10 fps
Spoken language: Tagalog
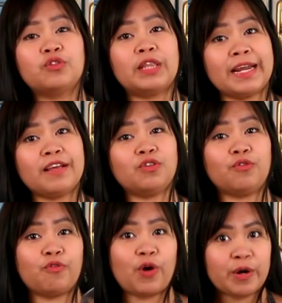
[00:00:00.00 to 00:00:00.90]
3
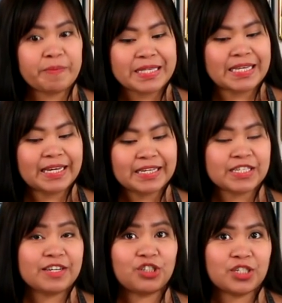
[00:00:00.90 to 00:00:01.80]
to 4
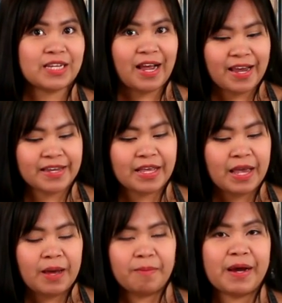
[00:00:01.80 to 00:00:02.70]
minutes each side.
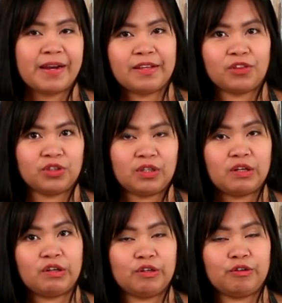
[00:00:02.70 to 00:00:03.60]
Bale,
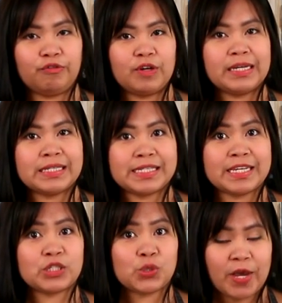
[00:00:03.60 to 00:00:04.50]
total of
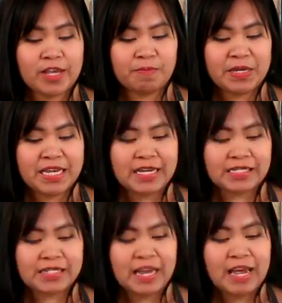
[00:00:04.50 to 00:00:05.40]
6 to 8 minutes.